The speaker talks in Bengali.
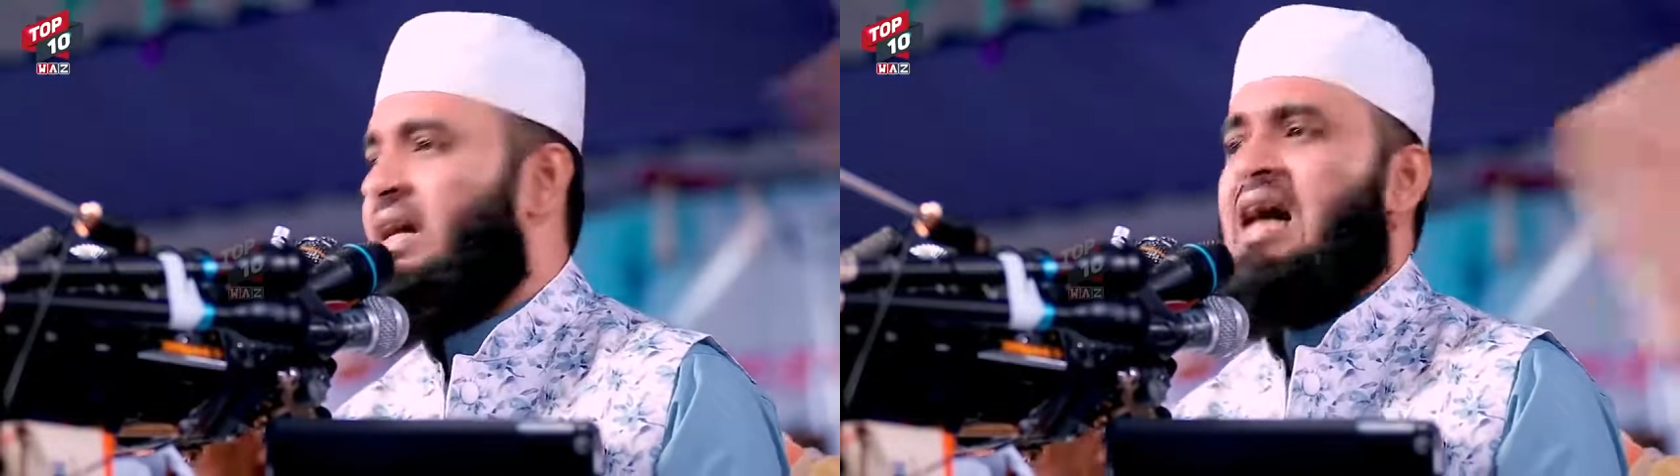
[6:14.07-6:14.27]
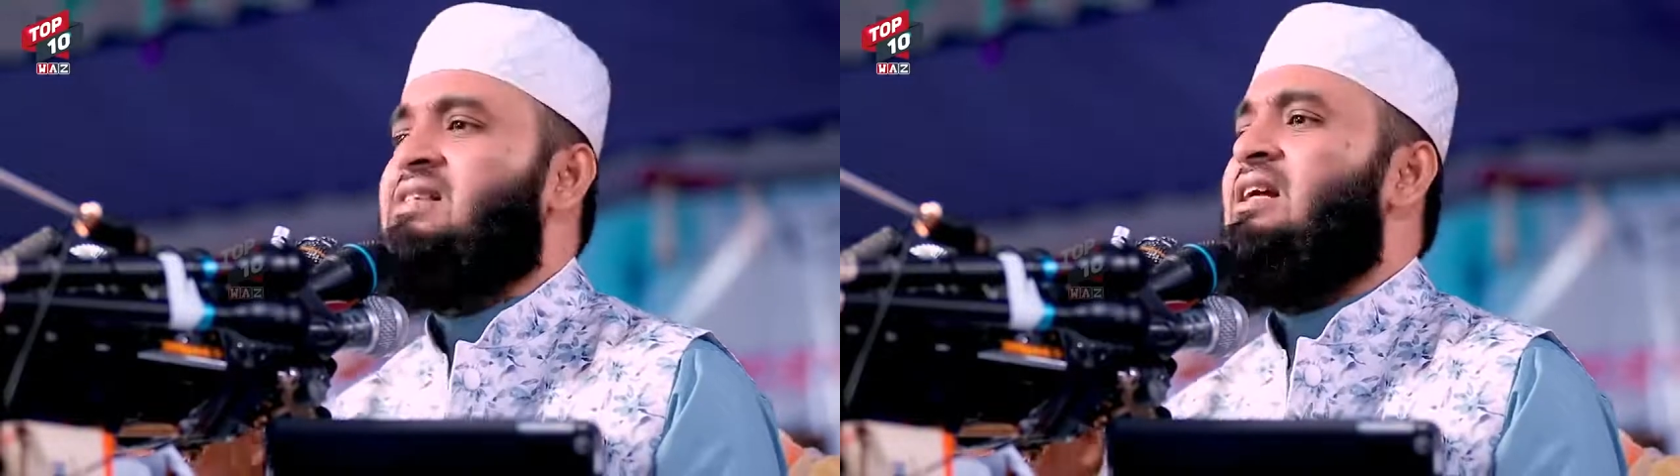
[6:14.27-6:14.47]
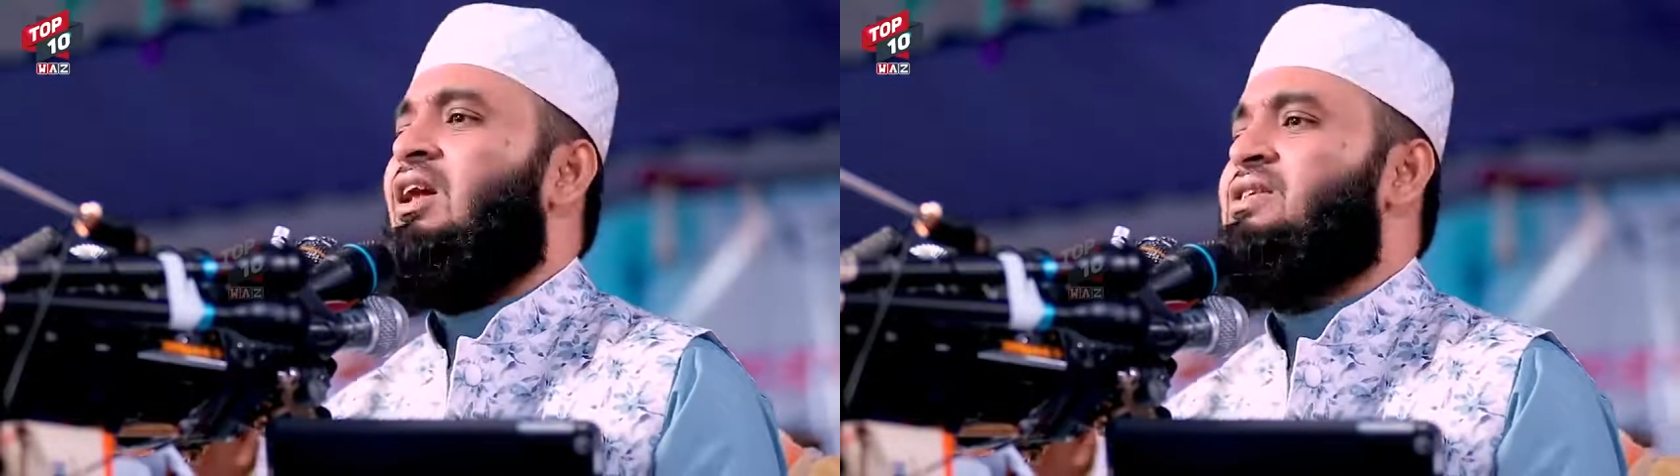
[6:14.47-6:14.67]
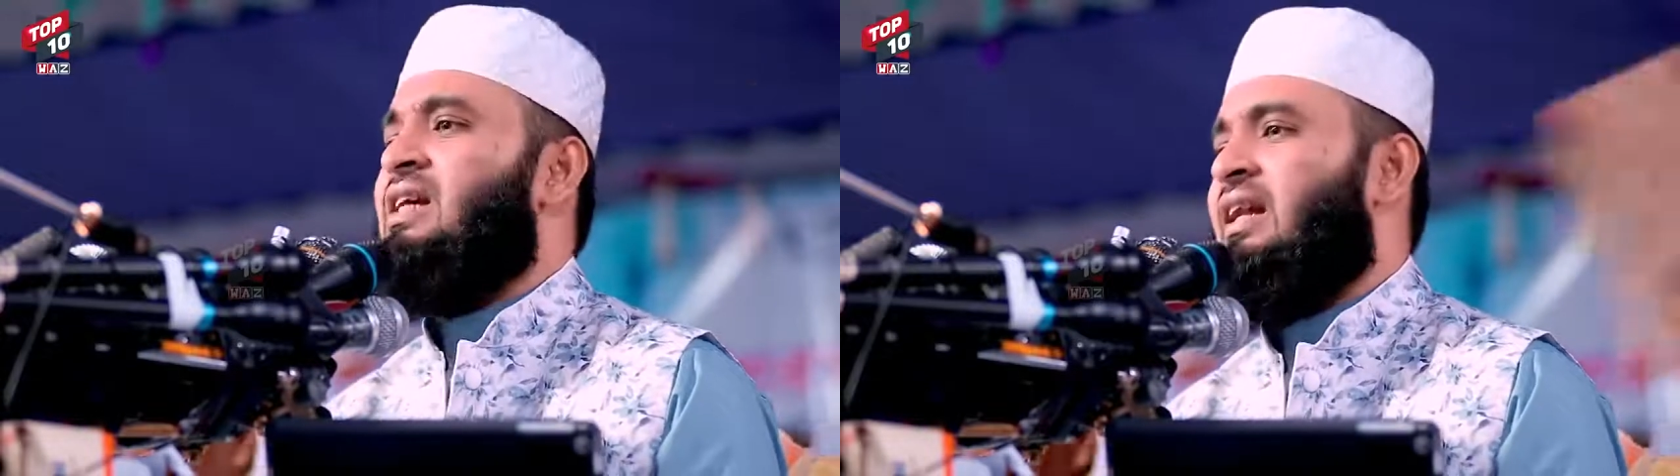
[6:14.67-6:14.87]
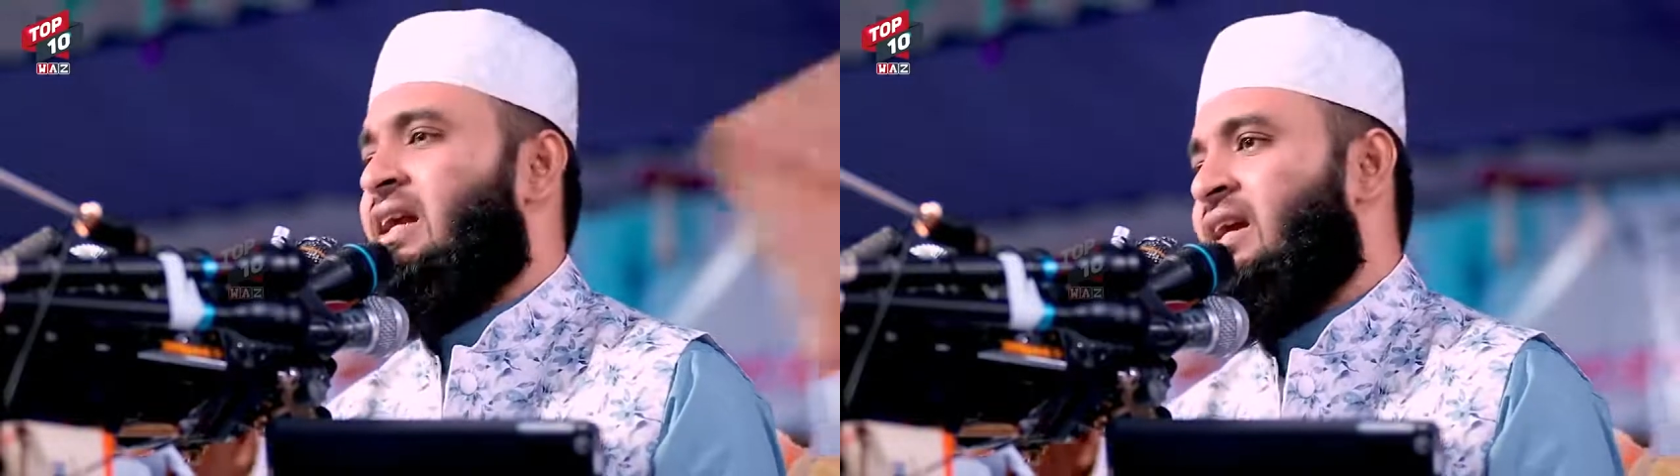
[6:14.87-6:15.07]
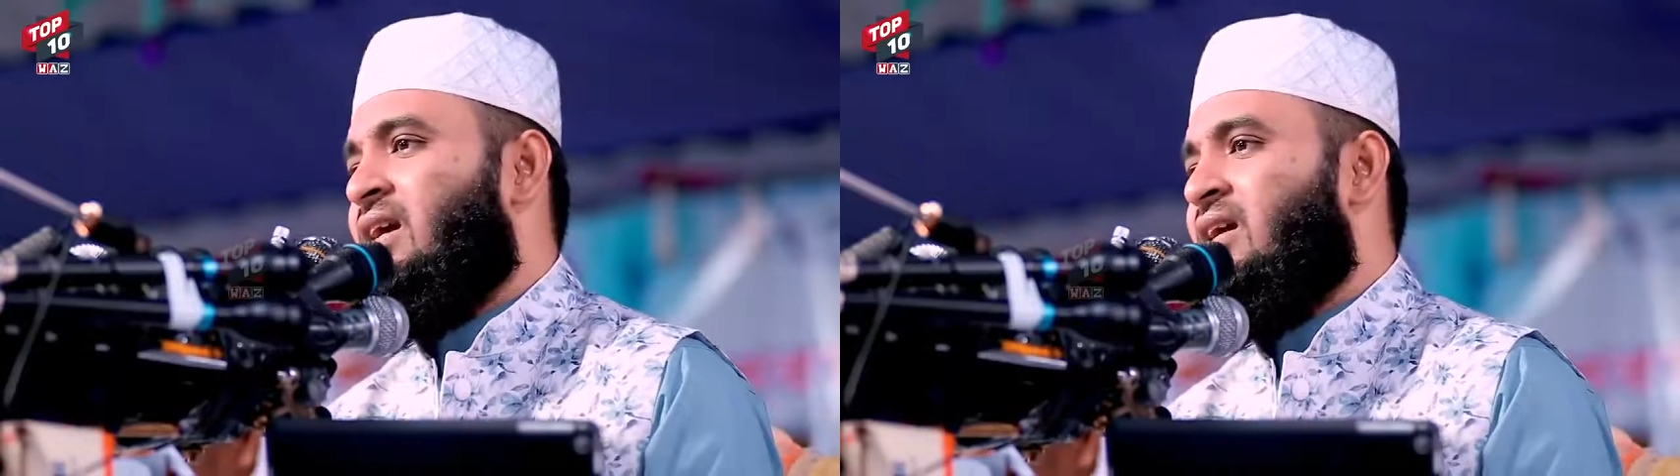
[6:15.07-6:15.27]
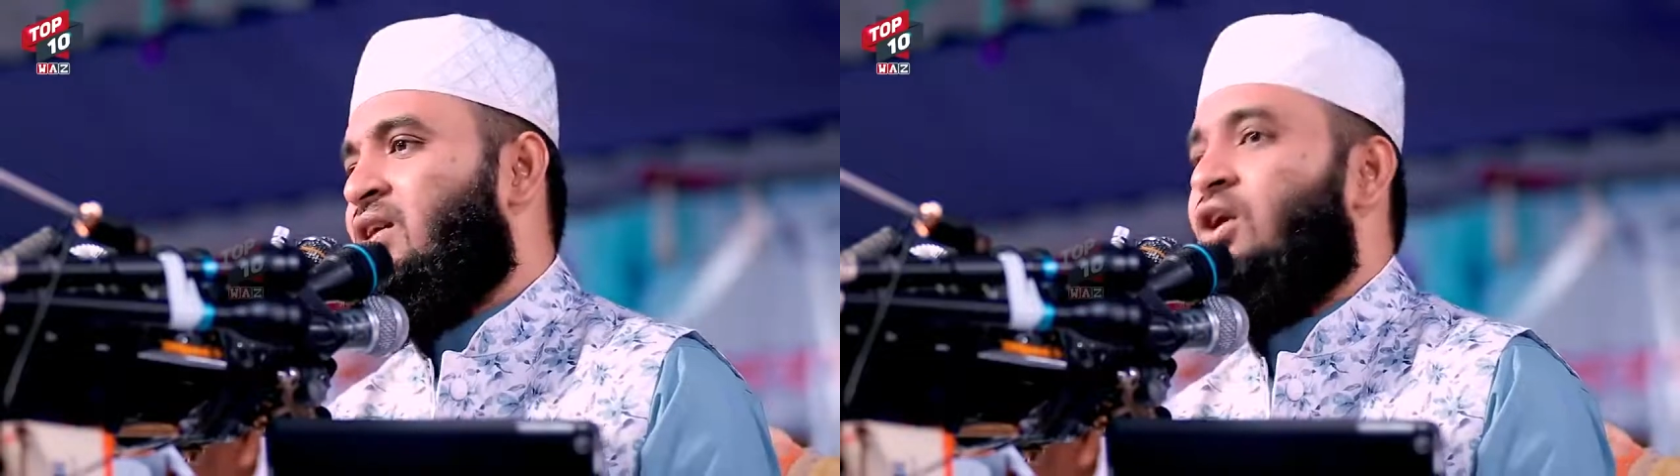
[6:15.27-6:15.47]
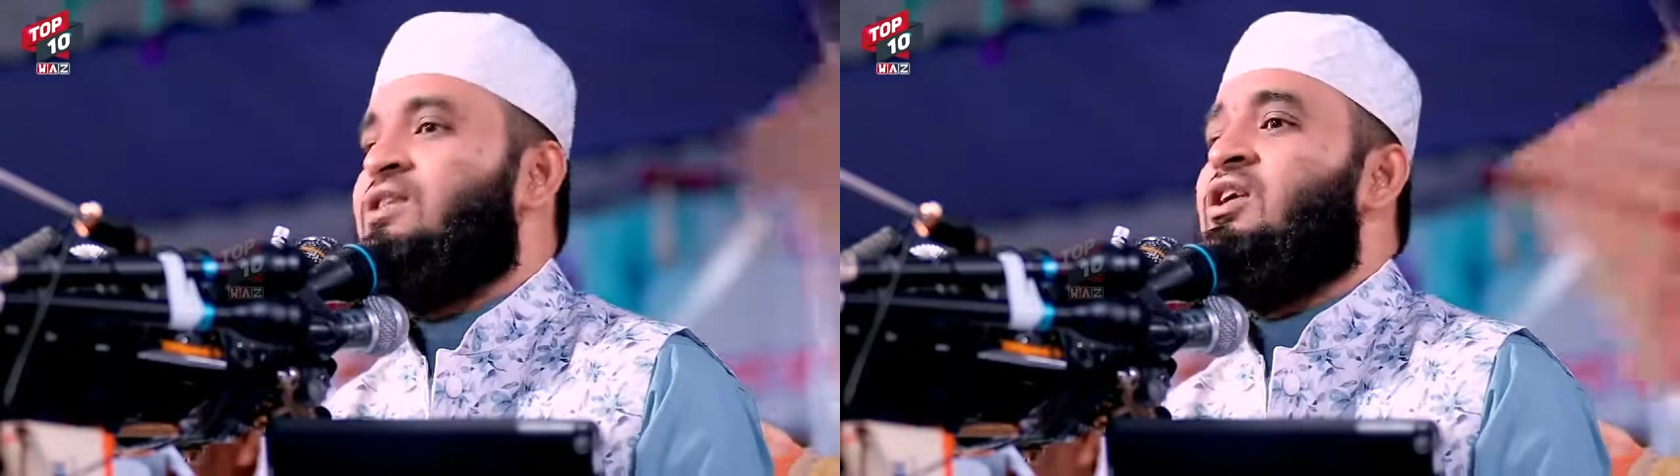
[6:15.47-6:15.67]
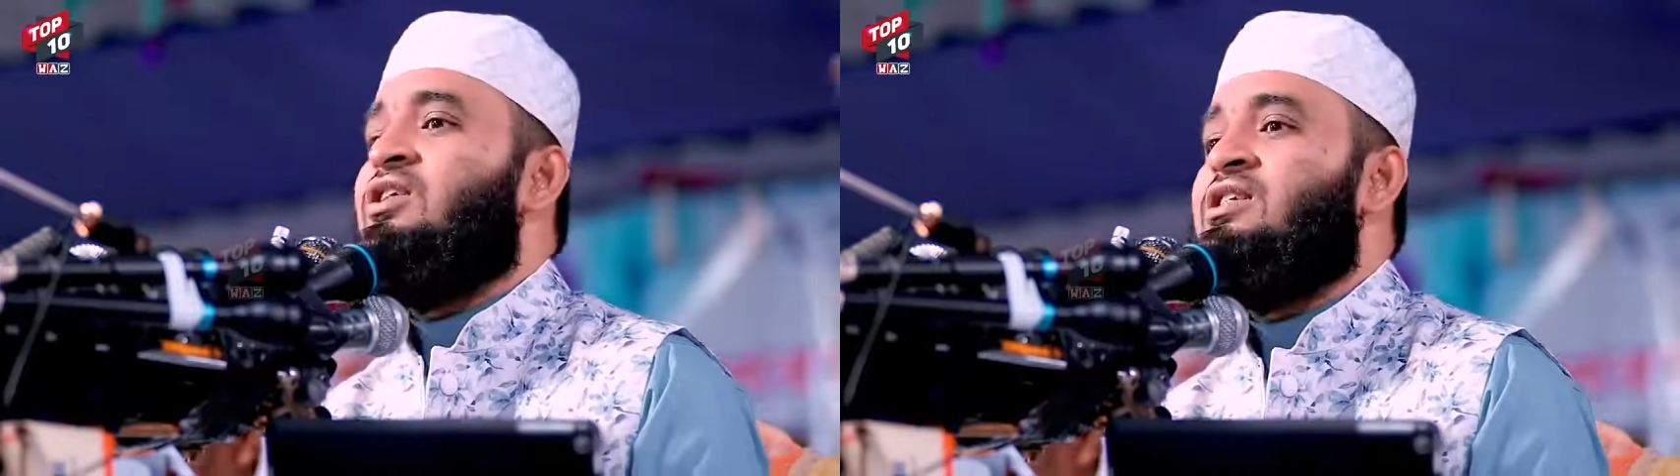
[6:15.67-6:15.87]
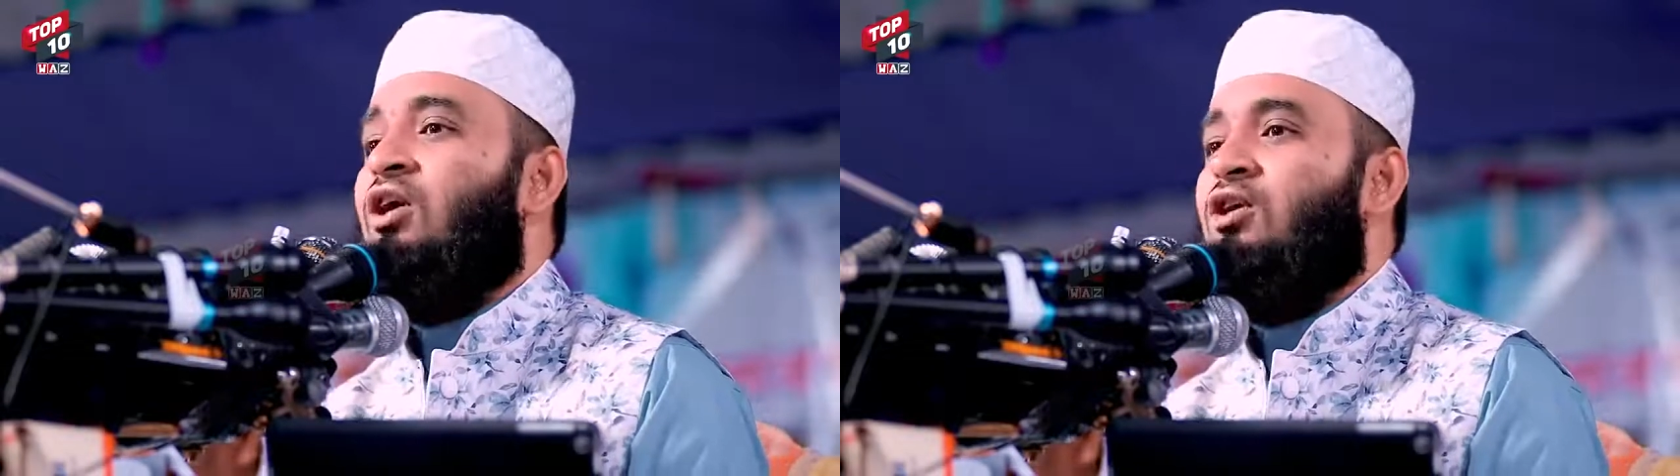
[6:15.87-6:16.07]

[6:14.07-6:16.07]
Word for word: কাজে লজ্জা নেই লজ্জা হচ্ছে